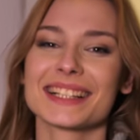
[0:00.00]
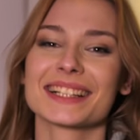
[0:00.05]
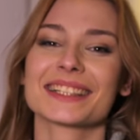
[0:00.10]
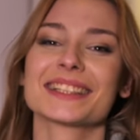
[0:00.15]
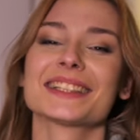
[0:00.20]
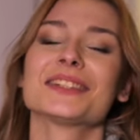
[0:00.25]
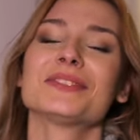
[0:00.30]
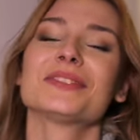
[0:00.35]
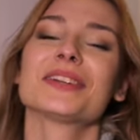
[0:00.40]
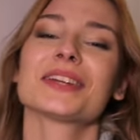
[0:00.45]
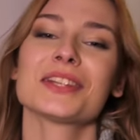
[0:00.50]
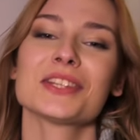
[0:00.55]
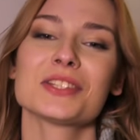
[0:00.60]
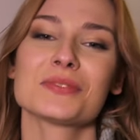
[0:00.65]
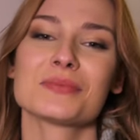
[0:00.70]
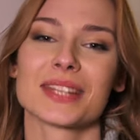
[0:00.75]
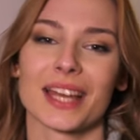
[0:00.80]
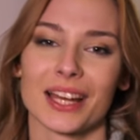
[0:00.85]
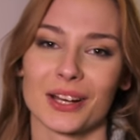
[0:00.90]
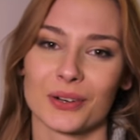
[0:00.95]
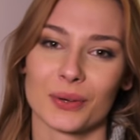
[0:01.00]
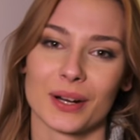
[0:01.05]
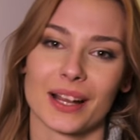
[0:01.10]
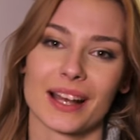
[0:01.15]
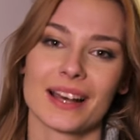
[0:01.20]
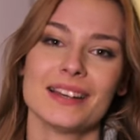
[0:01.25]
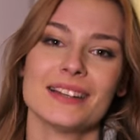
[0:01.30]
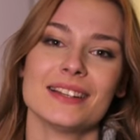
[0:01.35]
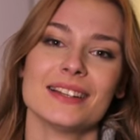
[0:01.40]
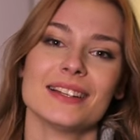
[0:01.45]
Gdy dobiegliśmy na
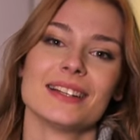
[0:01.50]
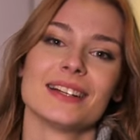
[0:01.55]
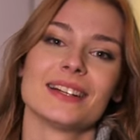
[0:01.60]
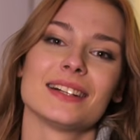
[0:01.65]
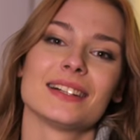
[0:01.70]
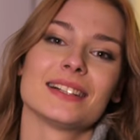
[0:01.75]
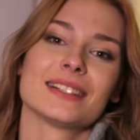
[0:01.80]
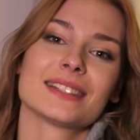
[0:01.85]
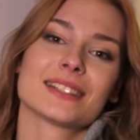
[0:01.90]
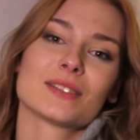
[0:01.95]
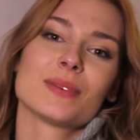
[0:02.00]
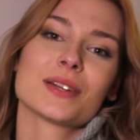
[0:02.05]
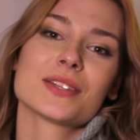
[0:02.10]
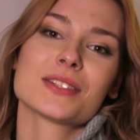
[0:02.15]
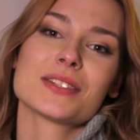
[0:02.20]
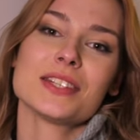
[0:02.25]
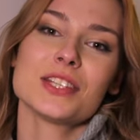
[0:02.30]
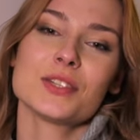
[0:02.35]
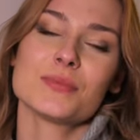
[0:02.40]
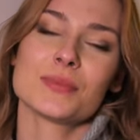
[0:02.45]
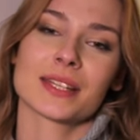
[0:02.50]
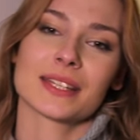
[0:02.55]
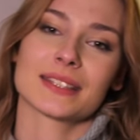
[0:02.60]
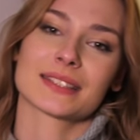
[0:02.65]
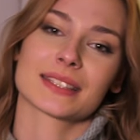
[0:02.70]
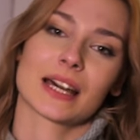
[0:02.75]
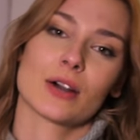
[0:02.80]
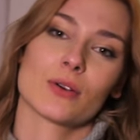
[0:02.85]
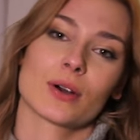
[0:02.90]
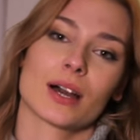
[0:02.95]
górę, e, zobaczyliśmy
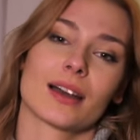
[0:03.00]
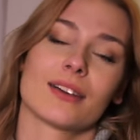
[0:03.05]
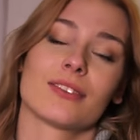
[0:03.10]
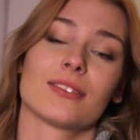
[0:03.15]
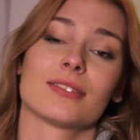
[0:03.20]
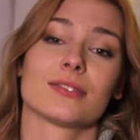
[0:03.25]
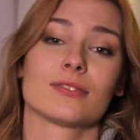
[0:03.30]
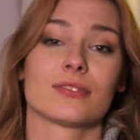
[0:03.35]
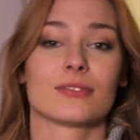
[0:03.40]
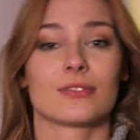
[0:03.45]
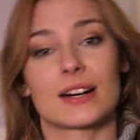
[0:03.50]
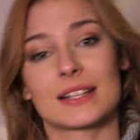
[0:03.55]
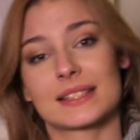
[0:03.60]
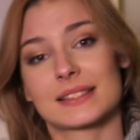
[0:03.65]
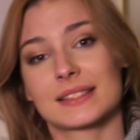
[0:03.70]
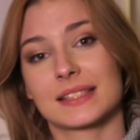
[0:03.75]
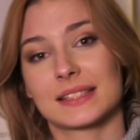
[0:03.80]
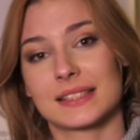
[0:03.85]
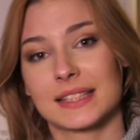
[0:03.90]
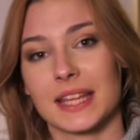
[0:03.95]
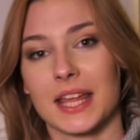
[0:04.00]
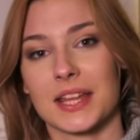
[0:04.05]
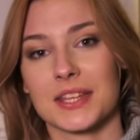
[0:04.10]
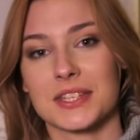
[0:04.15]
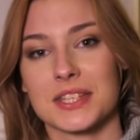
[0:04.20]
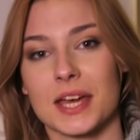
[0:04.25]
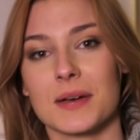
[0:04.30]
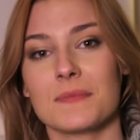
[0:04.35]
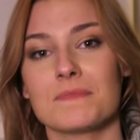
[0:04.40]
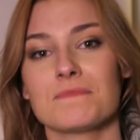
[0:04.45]
na skałkach własne
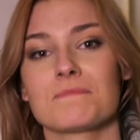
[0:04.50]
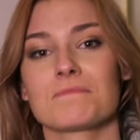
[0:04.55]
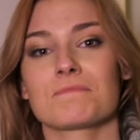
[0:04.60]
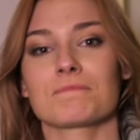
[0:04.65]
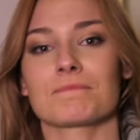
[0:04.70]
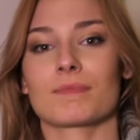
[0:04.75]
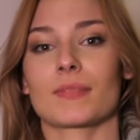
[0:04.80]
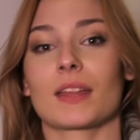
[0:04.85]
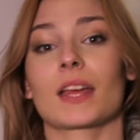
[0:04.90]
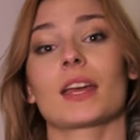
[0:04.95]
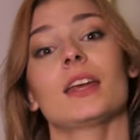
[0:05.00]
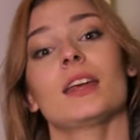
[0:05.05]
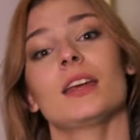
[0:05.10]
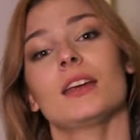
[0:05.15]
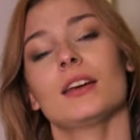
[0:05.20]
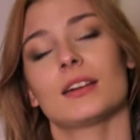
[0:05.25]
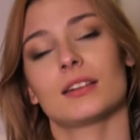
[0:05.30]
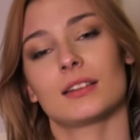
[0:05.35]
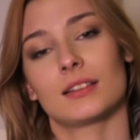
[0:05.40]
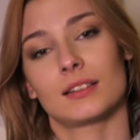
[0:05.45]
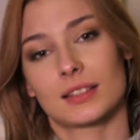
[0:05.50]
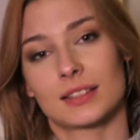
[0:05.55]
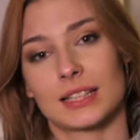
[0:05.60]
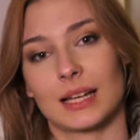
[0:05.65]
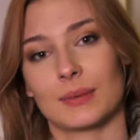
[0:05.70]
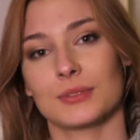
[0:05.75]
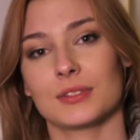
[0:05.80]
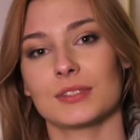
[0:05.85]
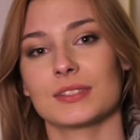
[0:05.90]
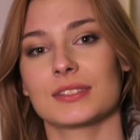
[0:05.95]
zdjęcia, i od
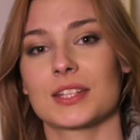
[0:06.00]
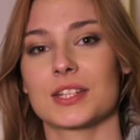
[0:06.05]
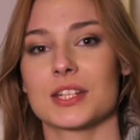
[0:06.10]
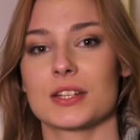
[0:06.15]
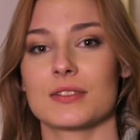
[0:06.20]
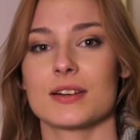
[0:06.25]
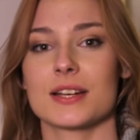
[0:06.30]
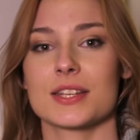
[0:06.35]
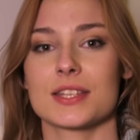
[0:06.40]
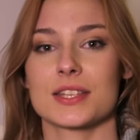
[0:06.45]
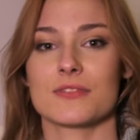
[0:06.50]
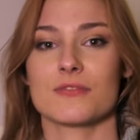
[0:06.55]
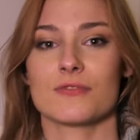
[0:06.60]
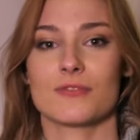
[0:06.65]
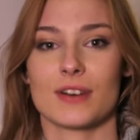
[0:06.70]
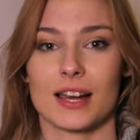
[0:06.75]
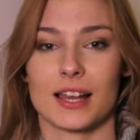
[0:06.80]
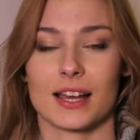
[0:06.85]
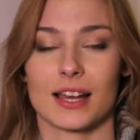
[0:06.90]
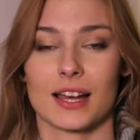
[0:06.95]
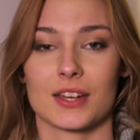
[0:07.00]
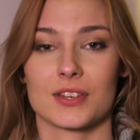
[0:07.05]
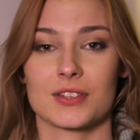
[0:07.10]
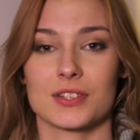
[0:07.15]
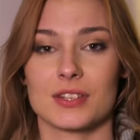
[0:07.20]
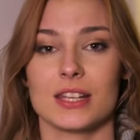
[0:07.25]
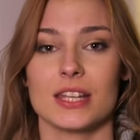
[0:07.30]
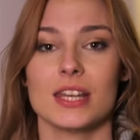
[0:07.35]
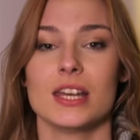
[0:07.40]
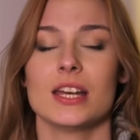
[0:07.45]
tamtąd zaczęła się walka,
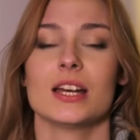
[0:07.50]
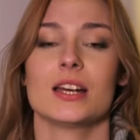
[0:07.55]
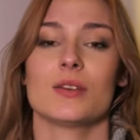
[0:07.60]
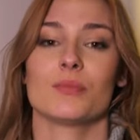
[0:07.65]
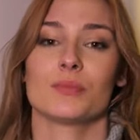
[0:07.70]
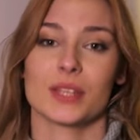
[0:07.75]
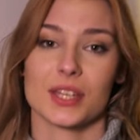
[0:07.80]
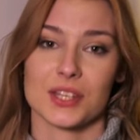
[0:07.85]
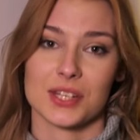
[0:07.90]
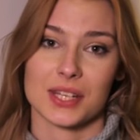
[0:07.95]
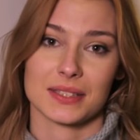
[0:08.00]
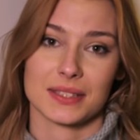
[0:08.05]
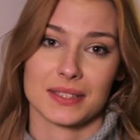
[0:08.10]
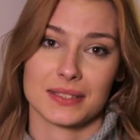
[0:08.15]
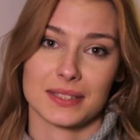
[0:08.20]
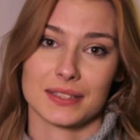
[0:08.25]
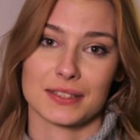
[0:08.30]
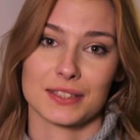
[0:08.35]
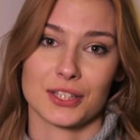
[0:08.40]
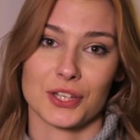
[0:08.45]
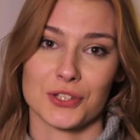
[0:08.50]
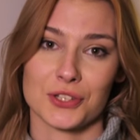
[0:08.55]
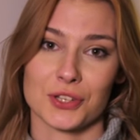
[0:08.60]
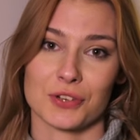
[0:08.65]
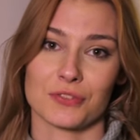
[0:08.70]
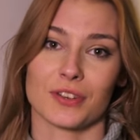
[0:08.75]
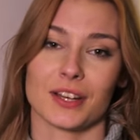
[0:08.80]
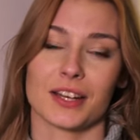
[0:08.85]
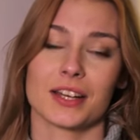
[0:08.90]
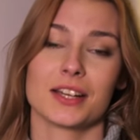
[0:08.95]
czyli pierwsza sesja
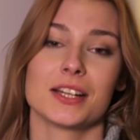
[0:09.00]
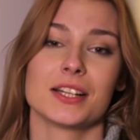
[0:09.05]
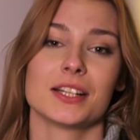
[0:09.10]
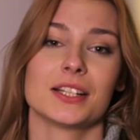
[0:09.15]
zdjęciowa.